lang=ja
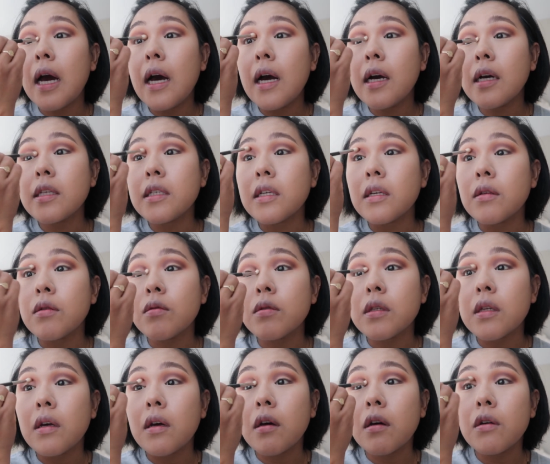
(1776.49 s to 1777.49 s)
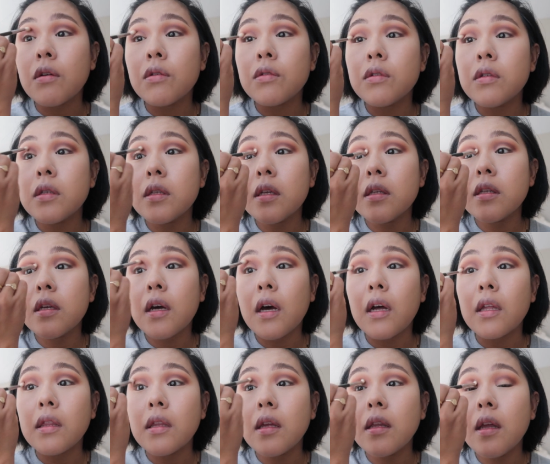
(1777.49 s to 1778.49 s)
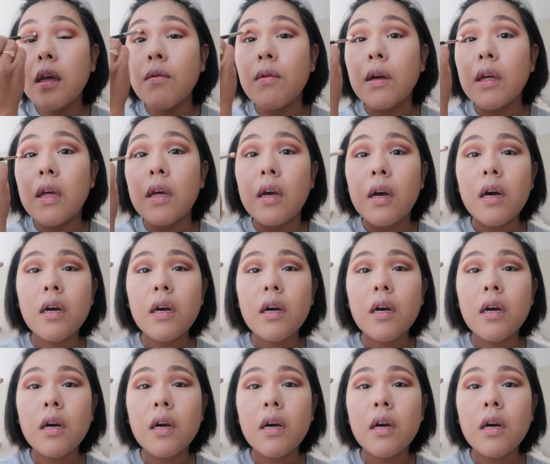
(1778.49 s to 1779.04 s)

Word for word: 赤ちゃんのさグッズ全然買ってないわけ。